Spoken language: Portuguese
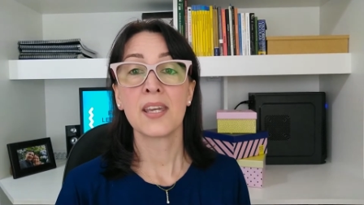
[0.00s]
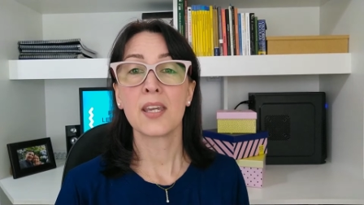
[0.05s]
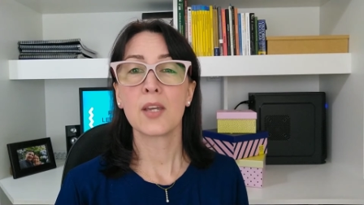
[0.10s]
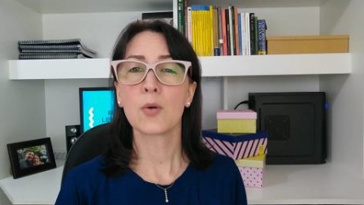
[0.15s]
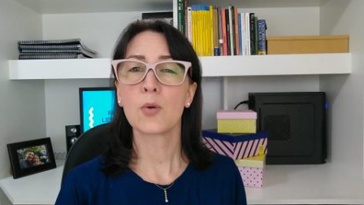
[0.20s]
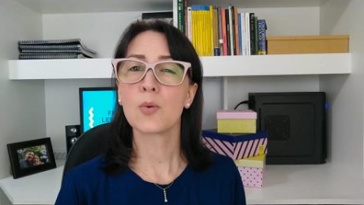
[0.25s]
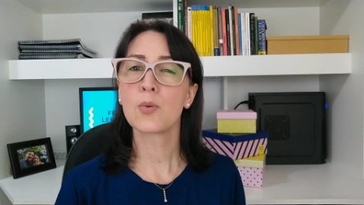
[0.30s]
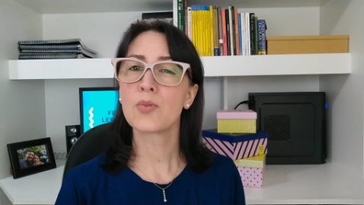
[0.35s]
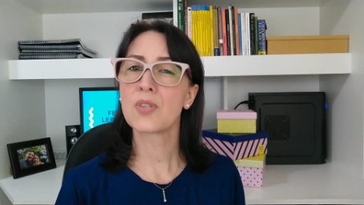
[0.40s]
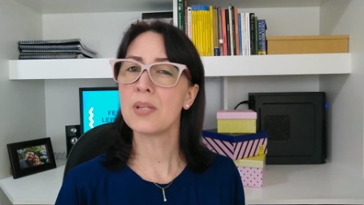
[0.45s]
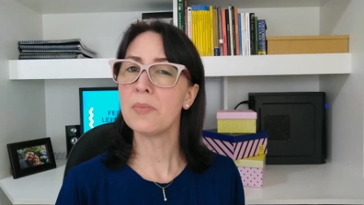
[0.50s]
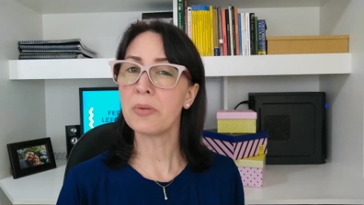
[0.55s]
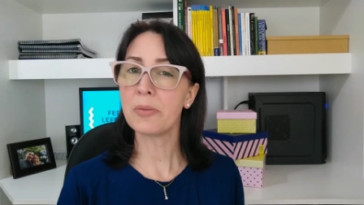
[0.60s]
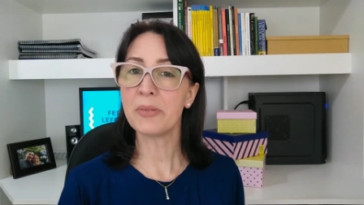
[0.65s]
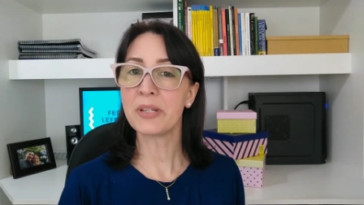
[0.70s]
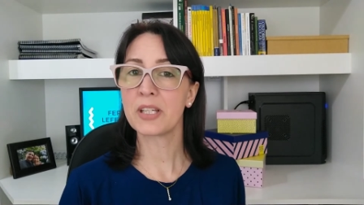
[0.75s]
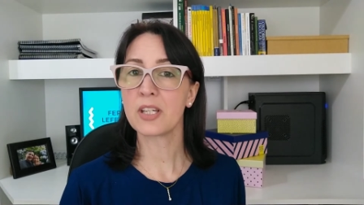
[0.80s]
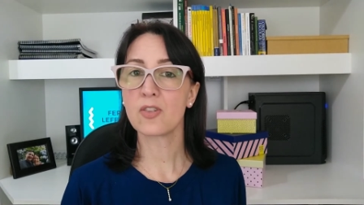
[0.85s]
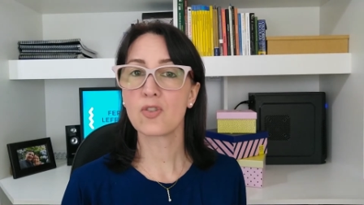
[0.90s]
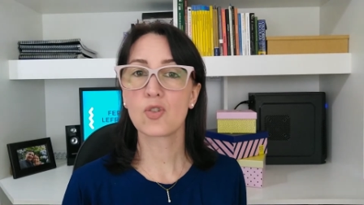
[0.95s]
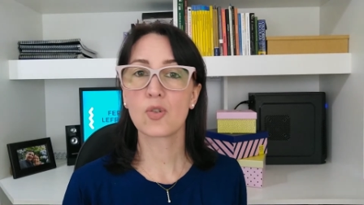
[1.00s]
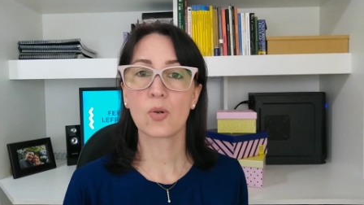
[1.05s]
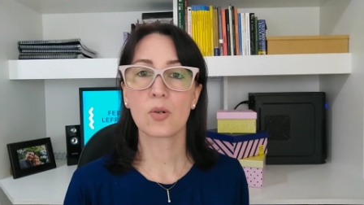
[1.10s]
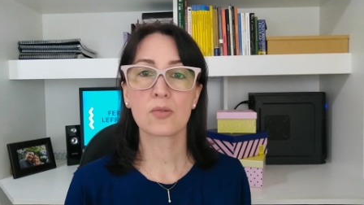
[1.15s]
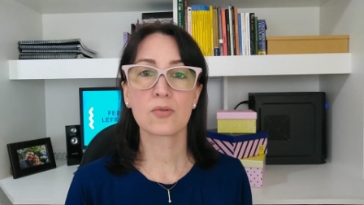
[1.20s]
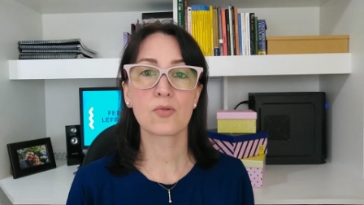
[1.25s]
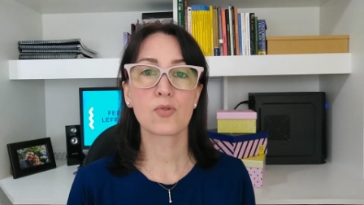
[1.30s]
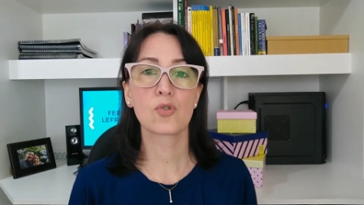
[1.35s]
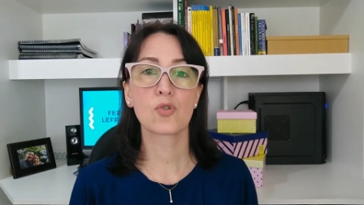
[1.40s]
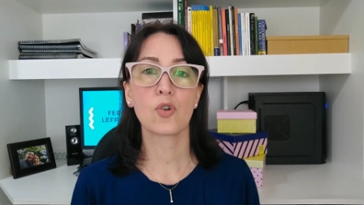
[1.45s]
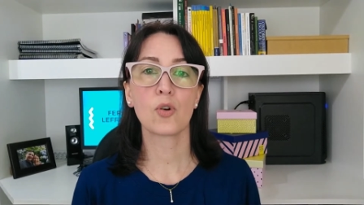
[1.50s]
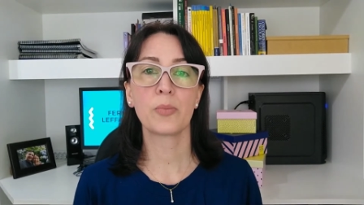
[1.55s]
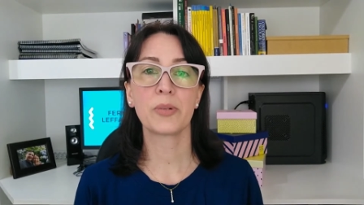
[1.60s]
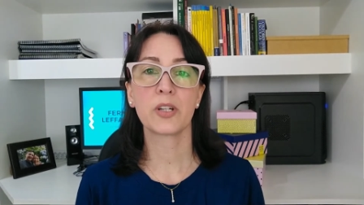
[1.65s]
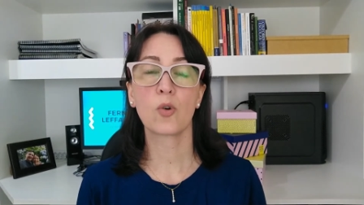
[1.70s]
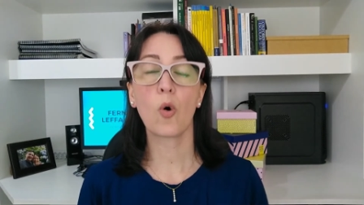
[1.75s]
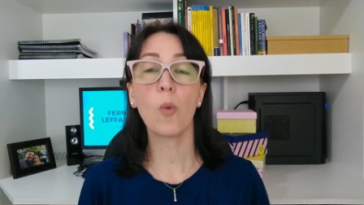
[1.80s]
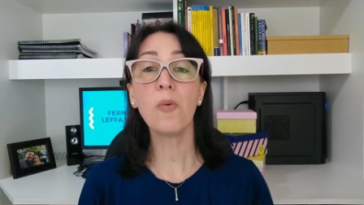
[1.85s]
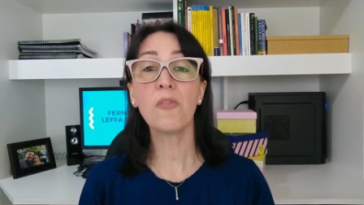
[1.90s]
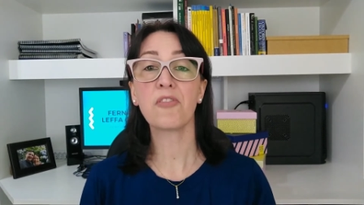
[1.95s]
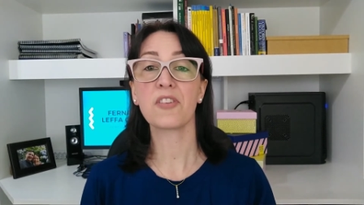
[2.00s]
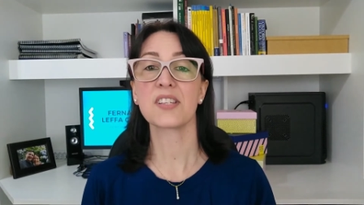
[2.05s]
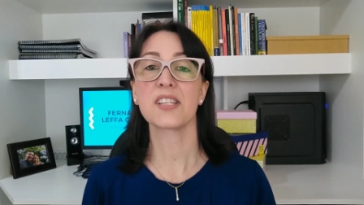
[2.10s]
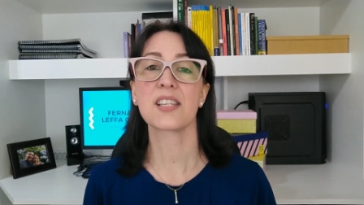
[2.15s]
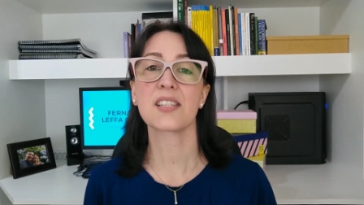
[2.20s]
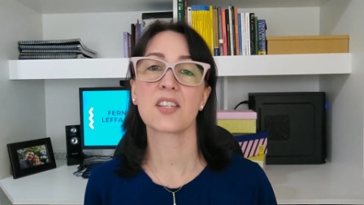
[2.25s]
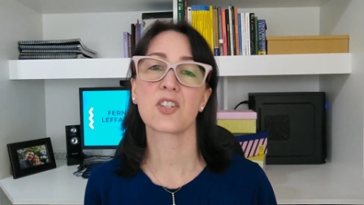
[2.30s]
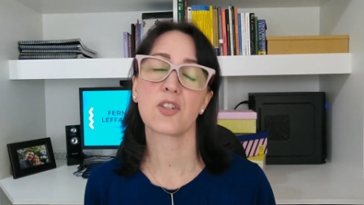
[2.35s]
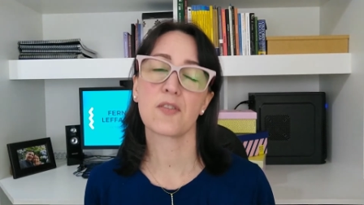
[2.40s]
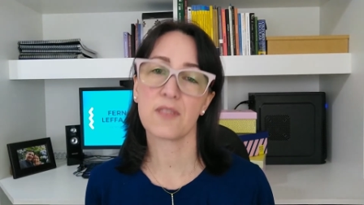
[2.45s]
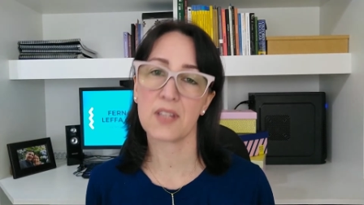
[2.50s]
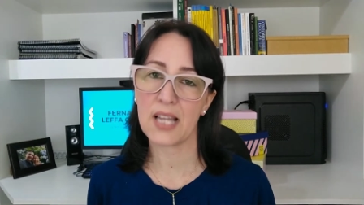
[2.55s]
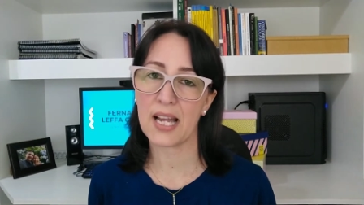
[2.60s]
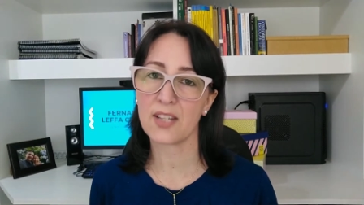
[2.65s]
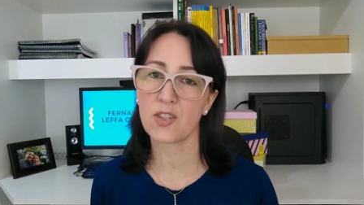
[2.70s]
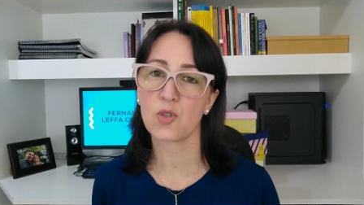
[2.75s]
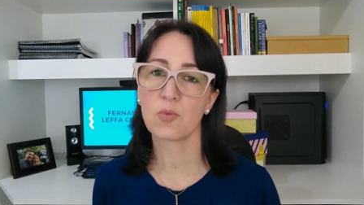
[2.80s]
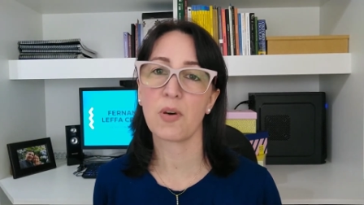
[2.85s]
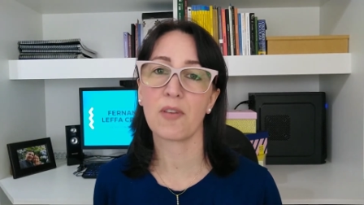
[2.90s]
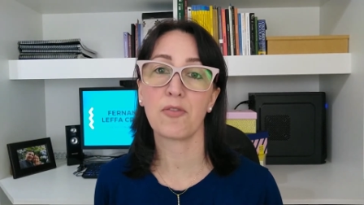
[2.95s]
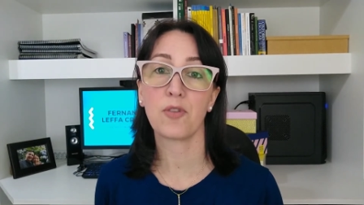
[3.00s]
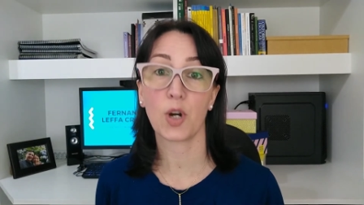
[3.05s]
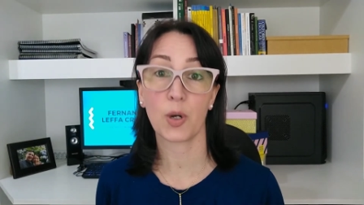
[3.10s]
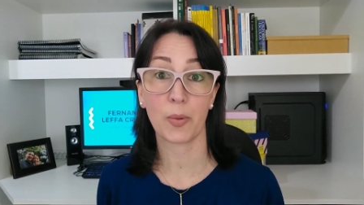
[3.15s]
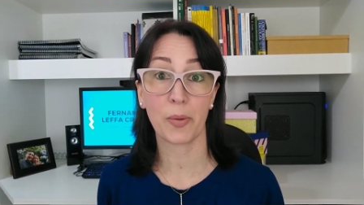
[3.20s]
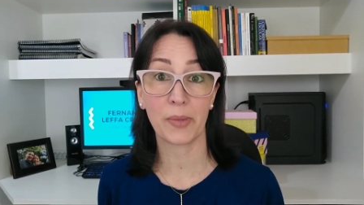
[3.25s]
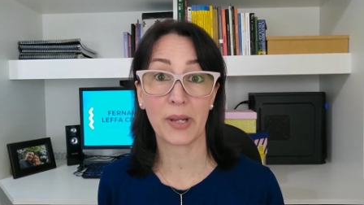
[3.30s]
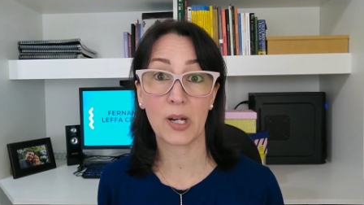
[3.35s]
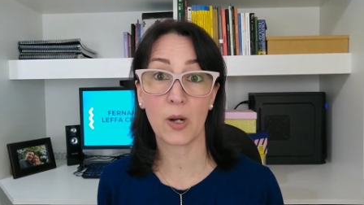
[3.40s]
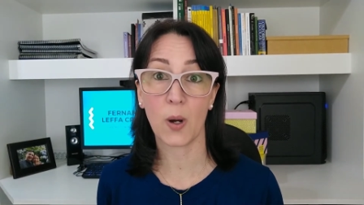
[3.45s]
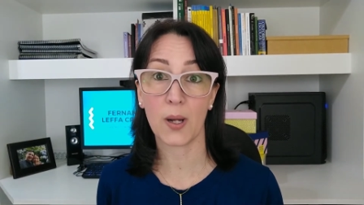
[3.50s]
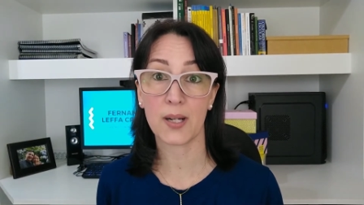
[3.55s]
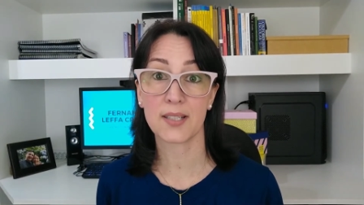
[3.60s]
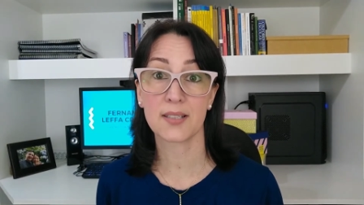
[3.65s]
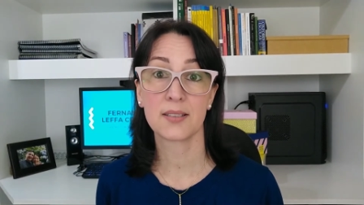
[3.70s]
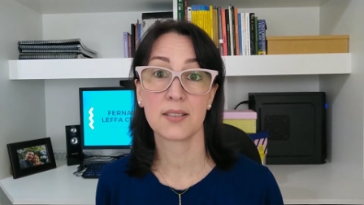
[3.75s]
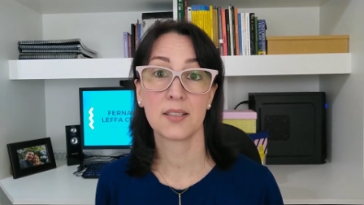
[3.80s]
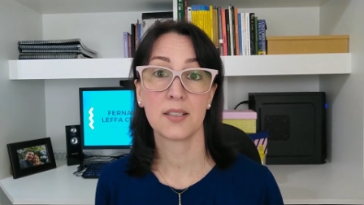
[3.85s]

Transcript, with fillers: eu sempre me questiono sobre como fazer as atividades de uma forma melhor,